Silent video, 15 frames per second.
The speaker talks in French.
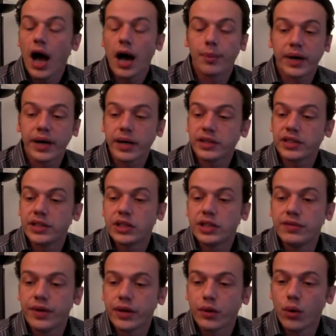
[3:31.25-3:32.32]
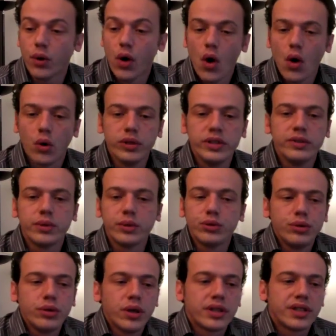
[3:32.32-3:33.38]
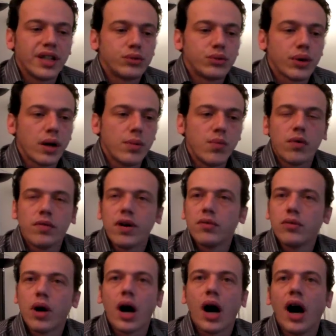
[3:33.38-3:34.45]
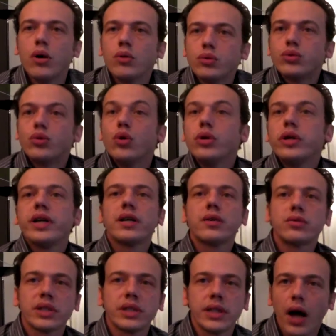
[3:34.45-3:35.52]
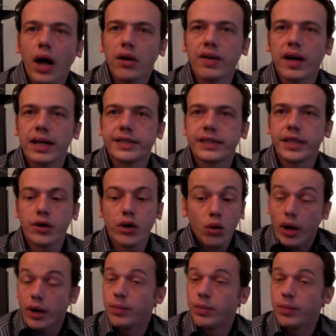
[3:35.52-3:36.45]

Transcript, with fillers: Après c'est ce qui fait que au niveau d'une note naturellement on va avoir un ou deux liens en général vers l'extérieur,